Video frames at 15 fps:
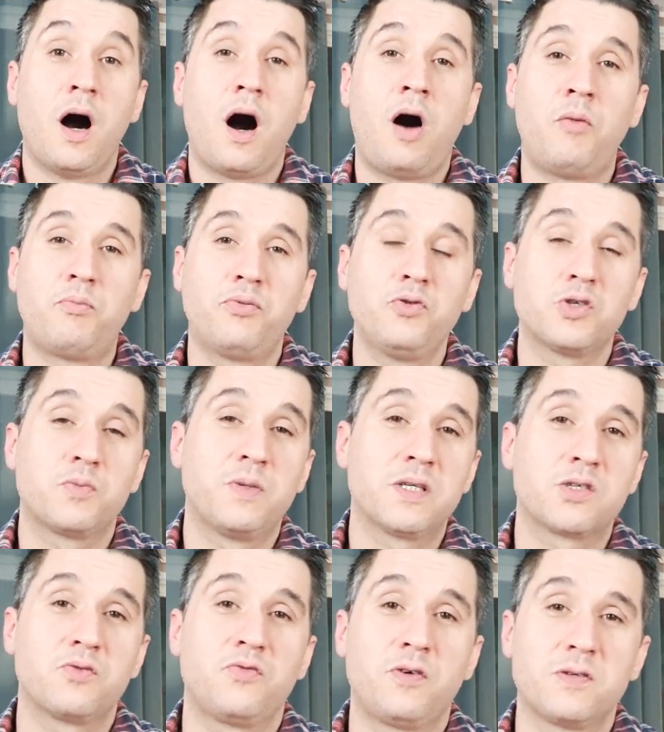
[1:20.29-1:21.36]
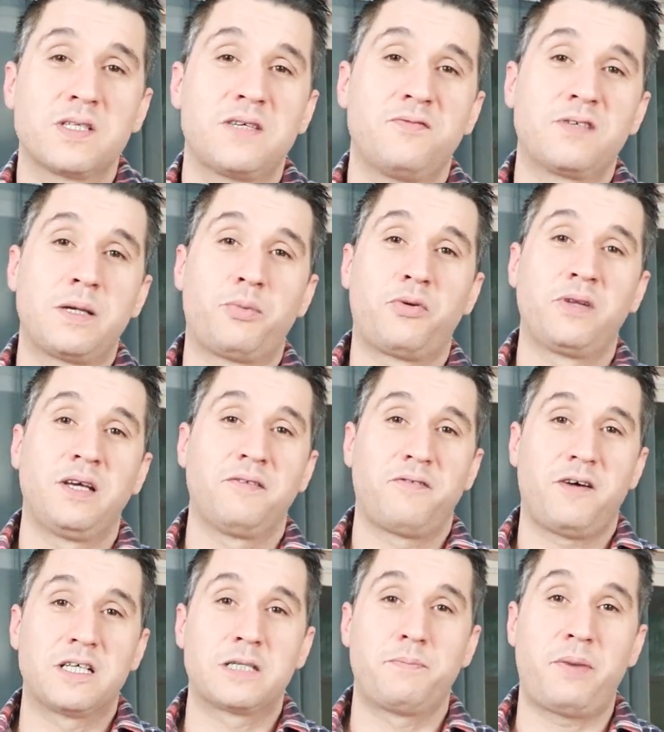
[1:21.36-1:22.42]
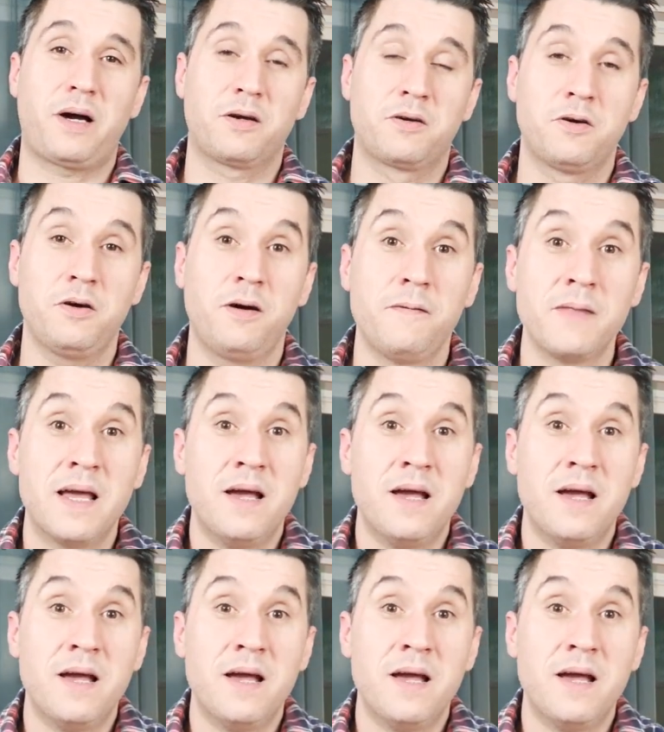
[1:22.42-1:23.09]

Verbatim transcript: En plus, bien souvent, si vous apprenez une phrase par cœur,